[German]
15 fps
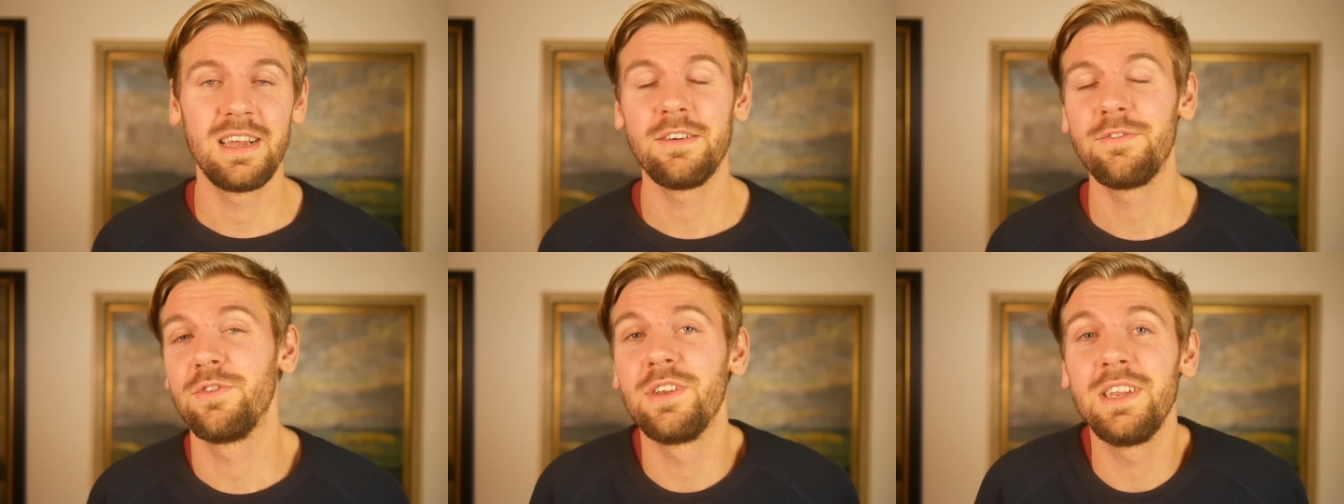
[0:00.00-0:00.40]

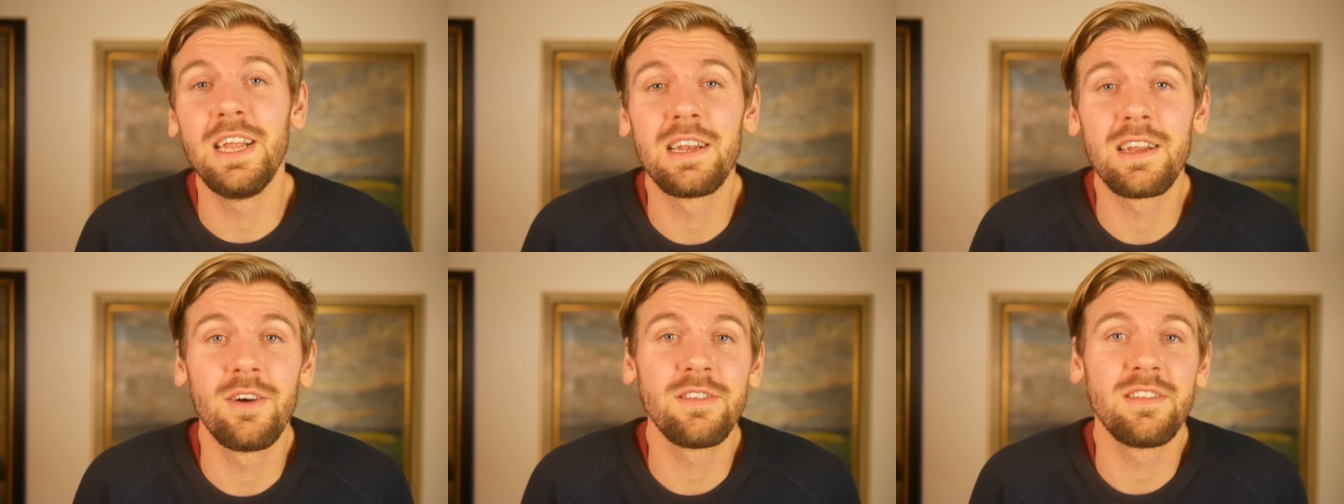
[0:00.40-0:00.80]
Ja? Für die
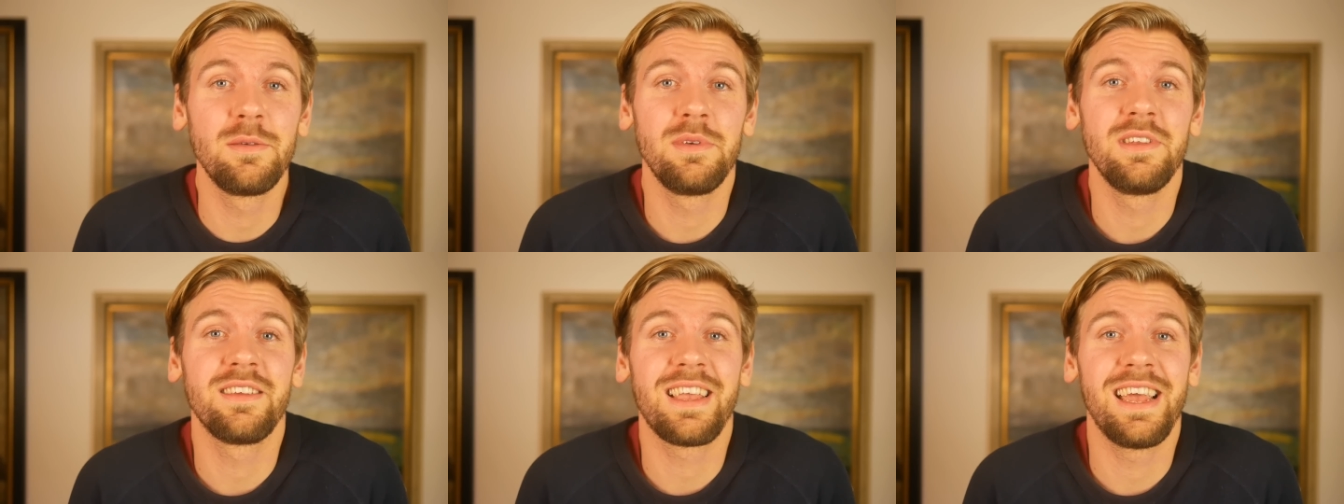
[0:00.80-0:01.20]
da draußen, die
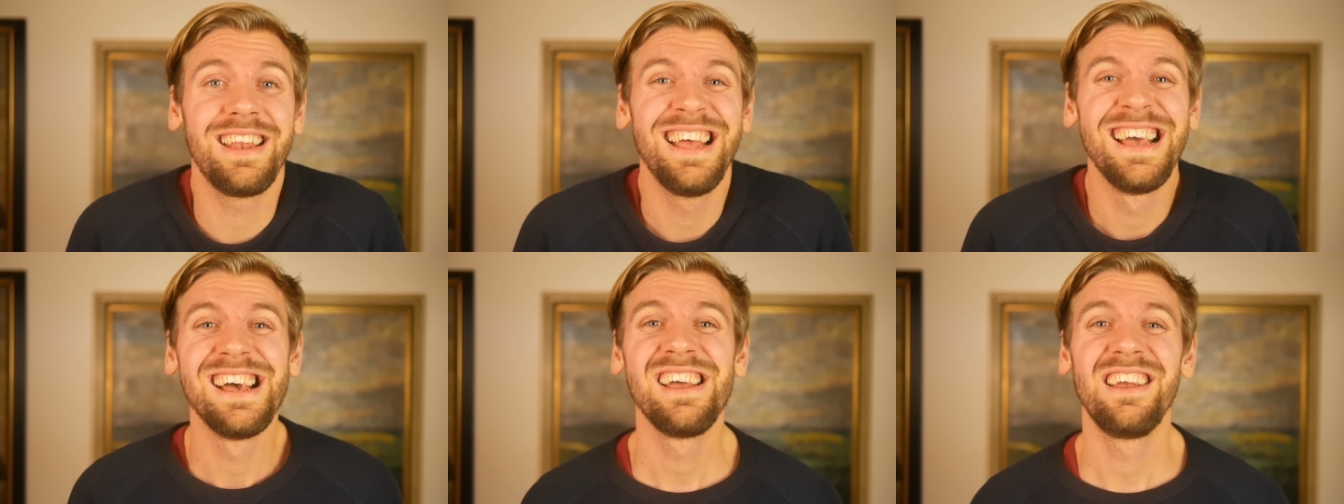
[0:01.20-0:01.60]
mich nicht
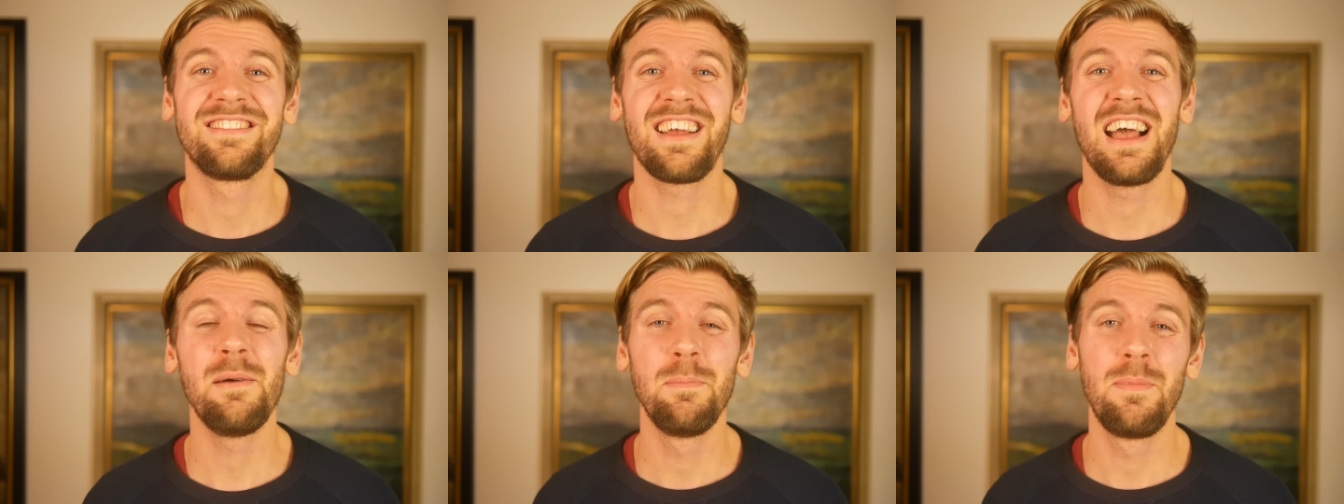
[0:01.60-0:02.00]
kennen, ich
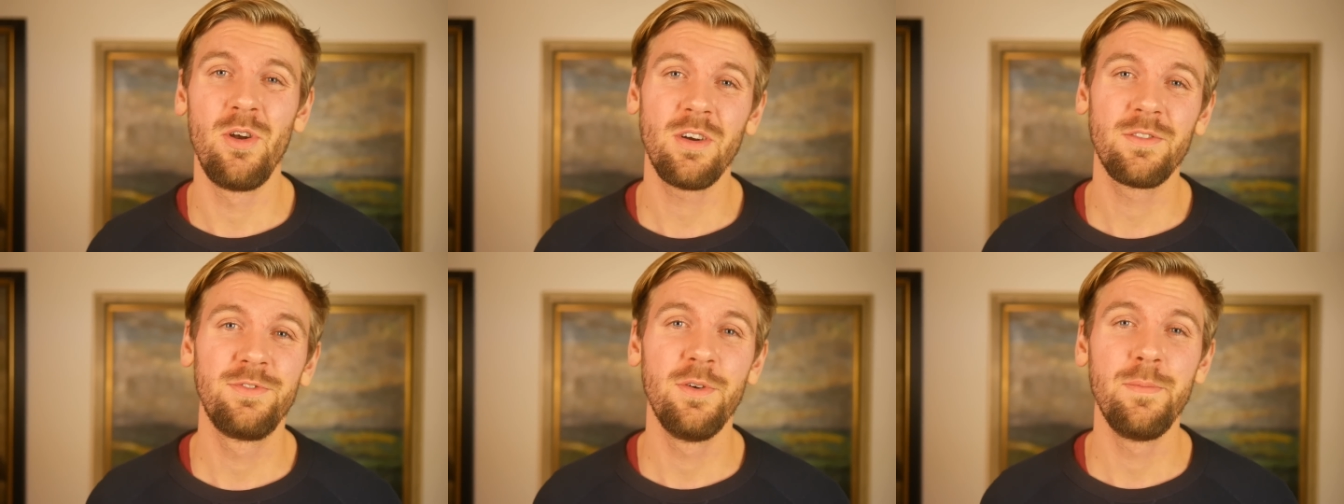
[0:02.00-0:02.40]
schreibe einen
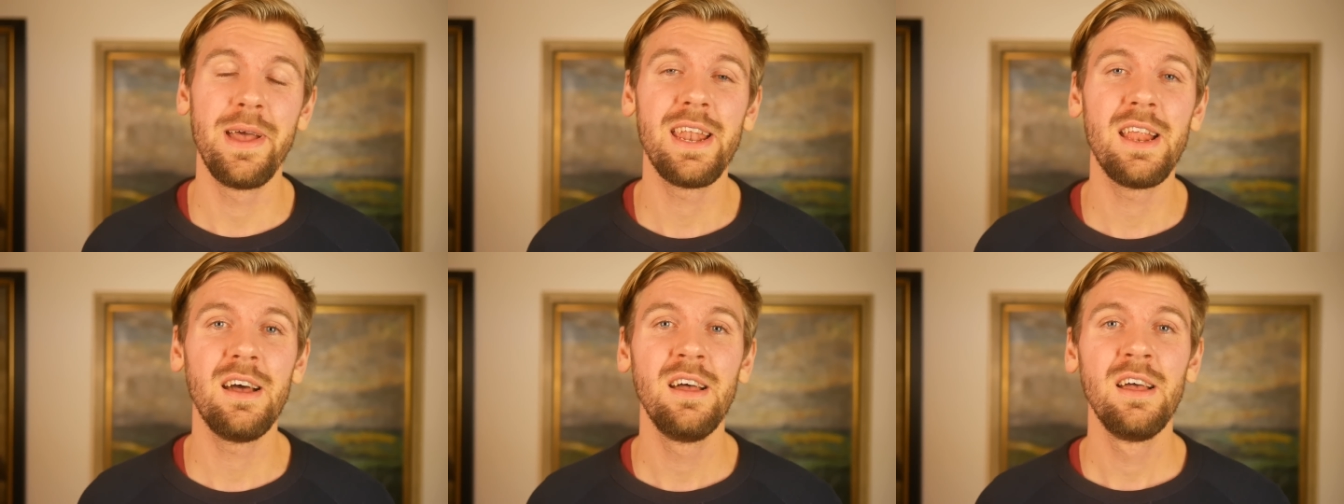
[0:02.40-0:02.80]
Blog für
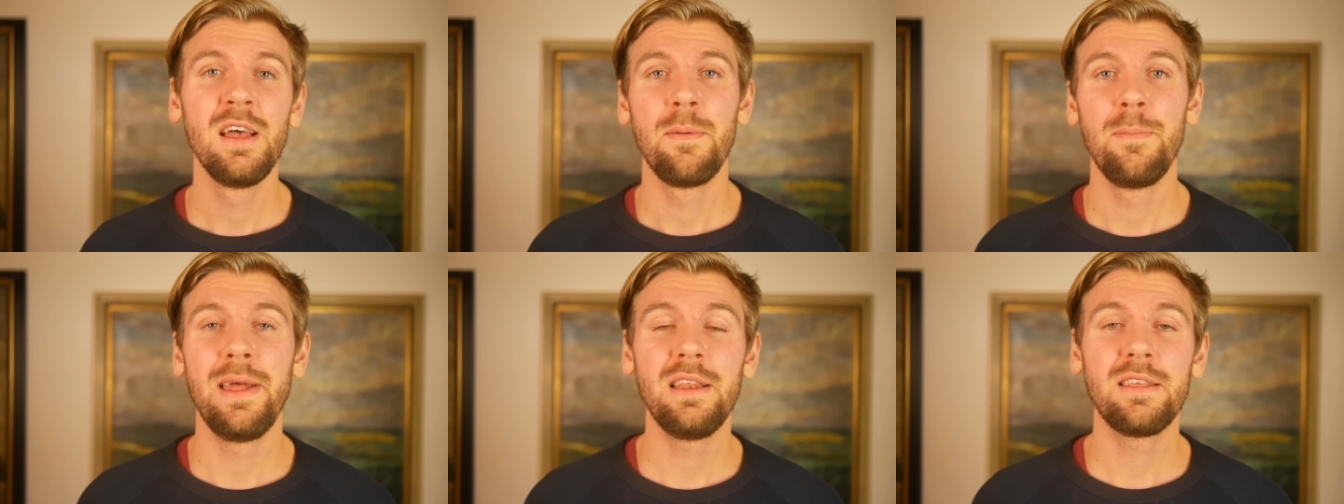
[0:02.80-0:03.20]
Männer.
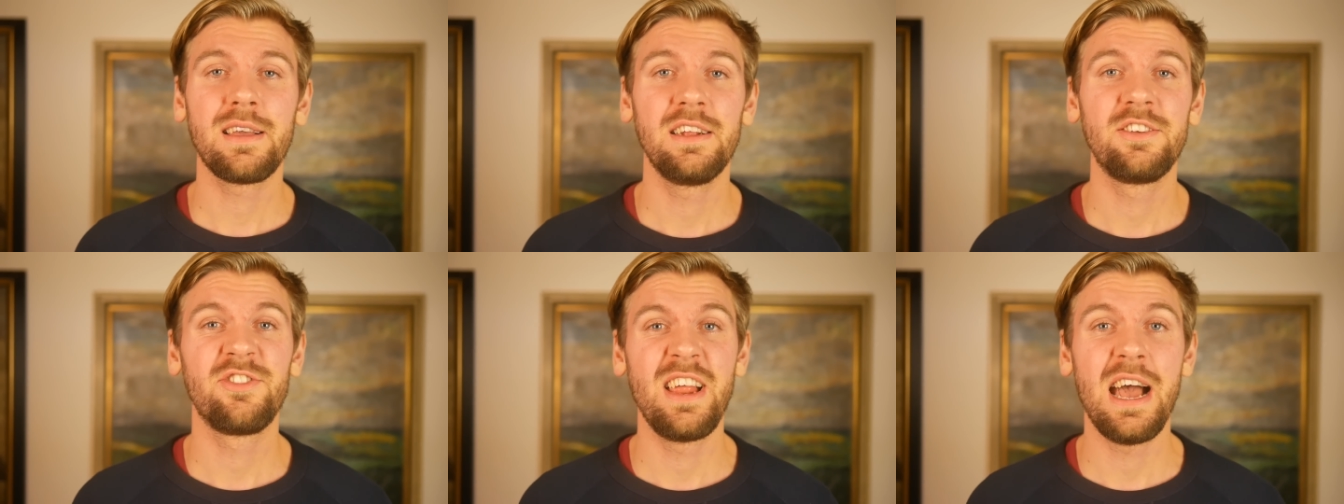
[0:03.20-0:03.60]

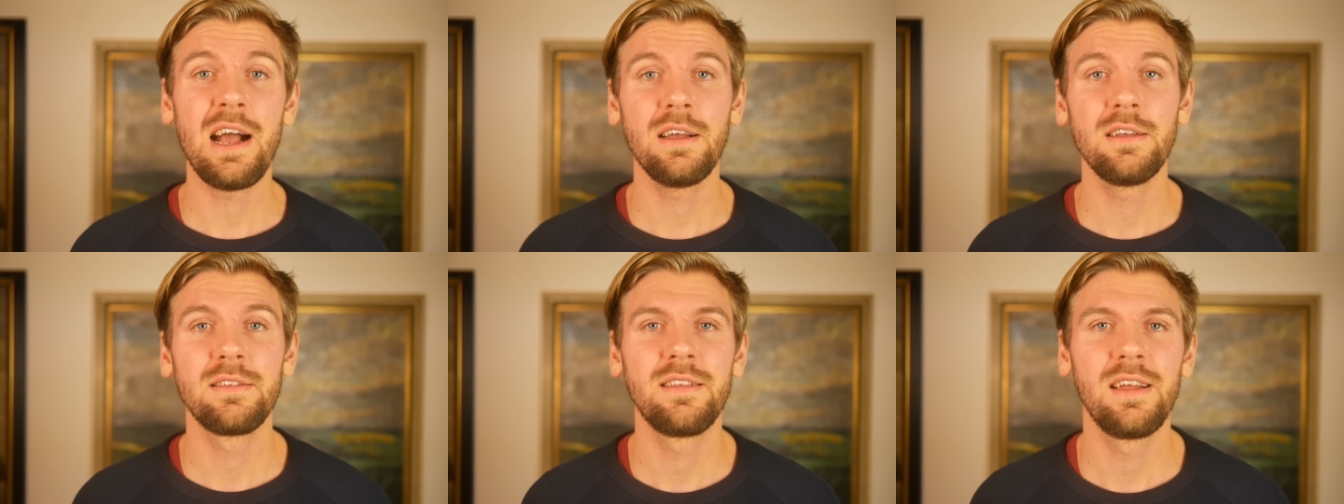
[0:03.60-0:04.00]
Männlichkeit
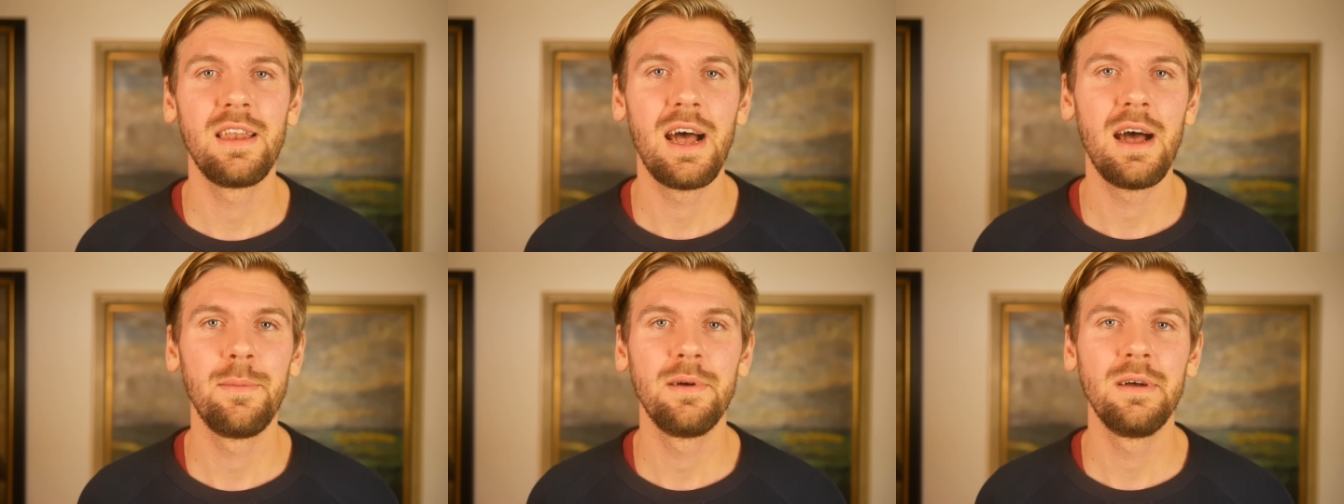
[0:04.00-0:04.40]
stärken ist der
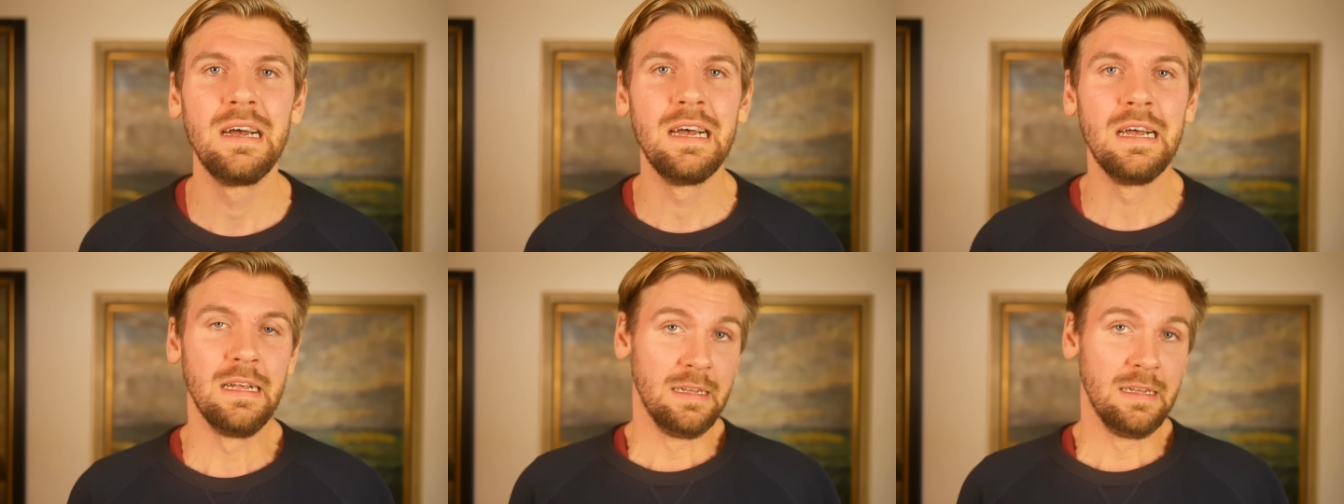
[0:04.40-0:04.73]
Name.